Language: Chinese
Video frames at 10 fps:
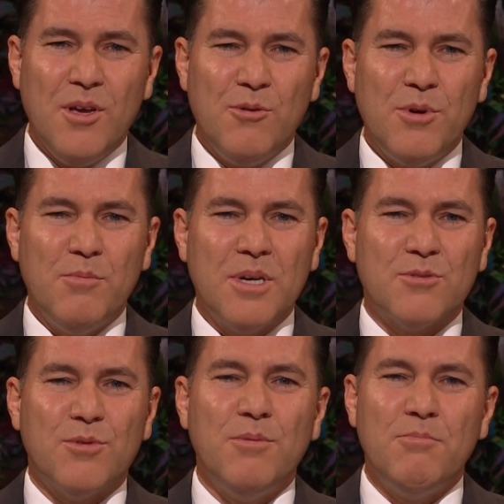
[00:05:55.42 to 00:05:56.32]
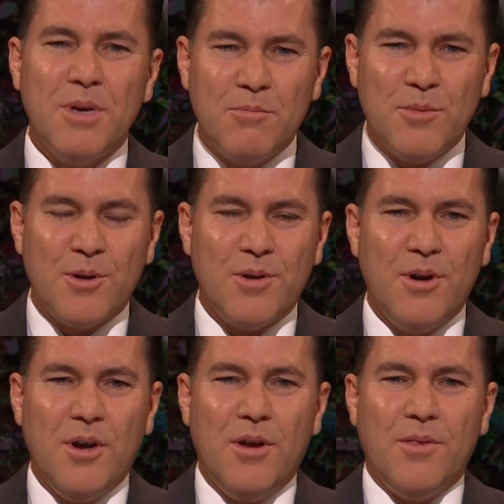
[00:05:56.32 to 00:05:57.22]
因此，我们必须记
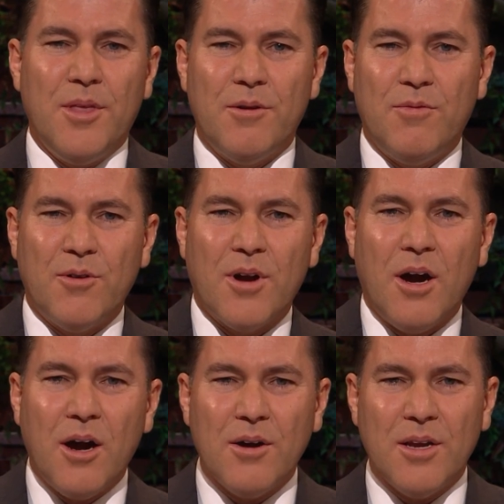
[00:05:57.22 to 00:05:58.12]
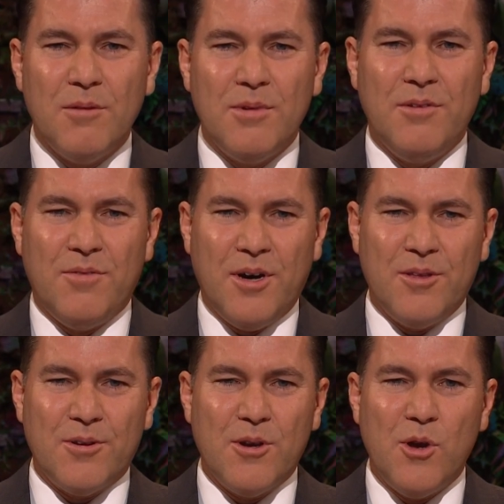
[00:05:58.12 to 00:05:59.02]
住，对我们的天赋
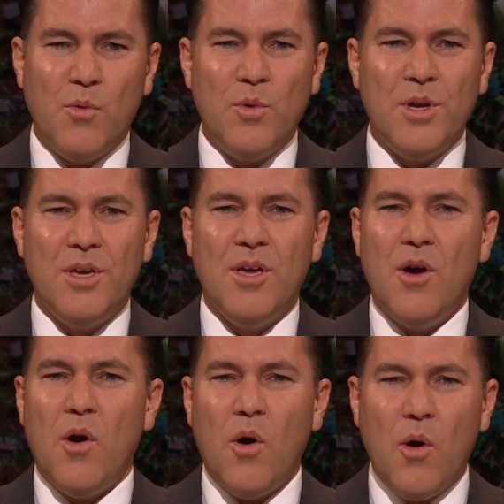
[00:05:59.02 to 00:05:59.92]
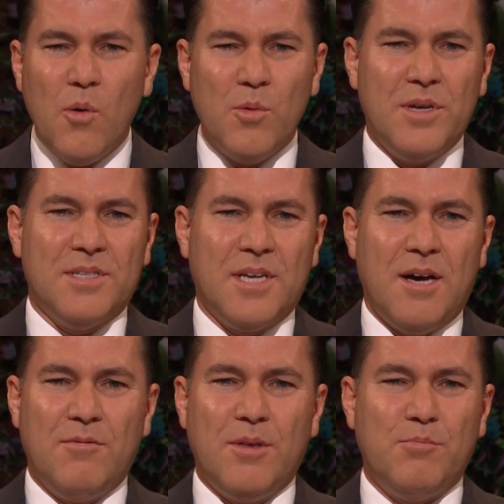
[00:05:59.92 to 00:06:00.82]
而言，我们总有
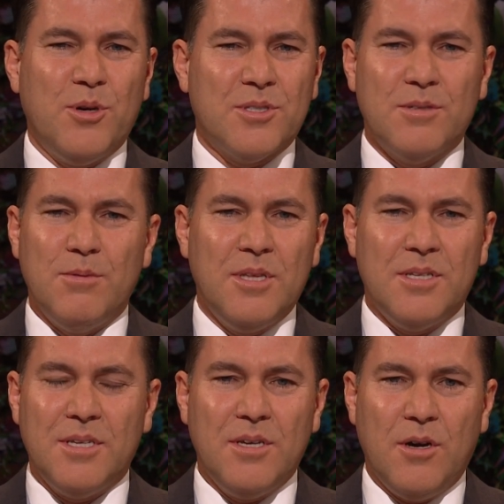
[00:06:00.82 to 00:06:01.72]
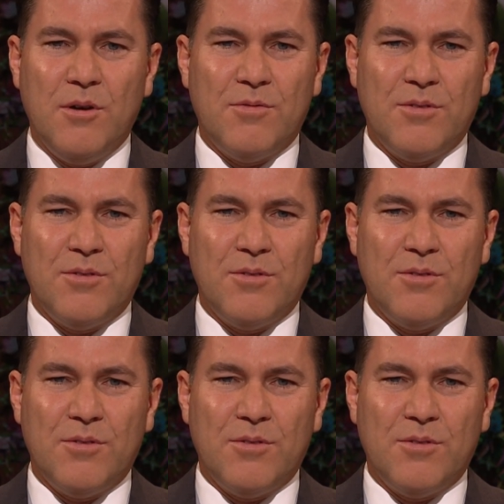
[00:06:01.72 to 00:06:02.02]
回头的机会，